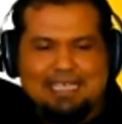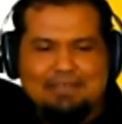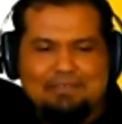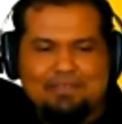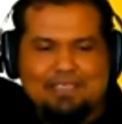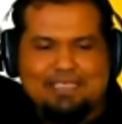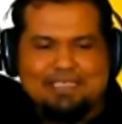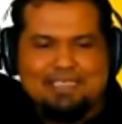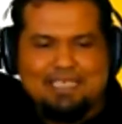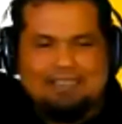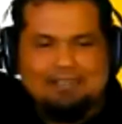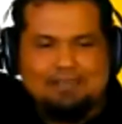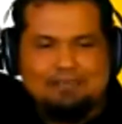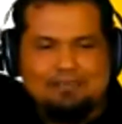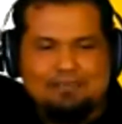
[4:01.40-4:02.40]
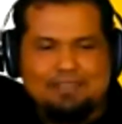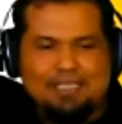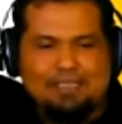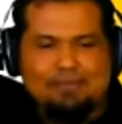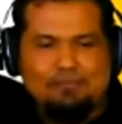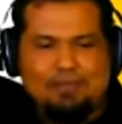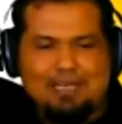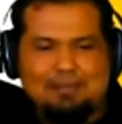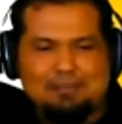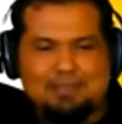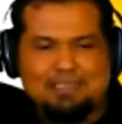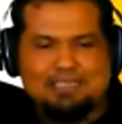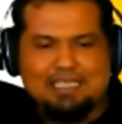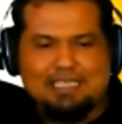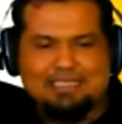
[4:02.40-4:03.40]
FY1, Y2
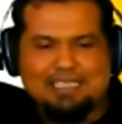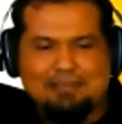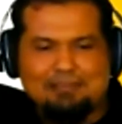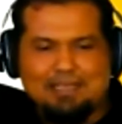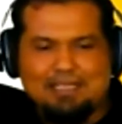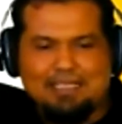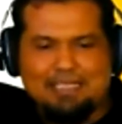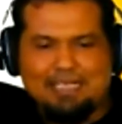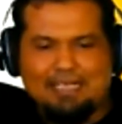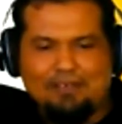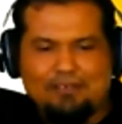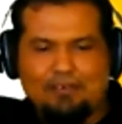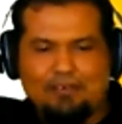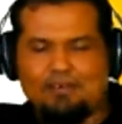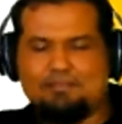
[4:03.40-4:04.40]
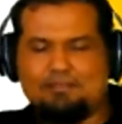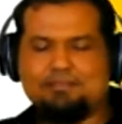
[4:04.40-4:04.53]
besar sama dengan nol.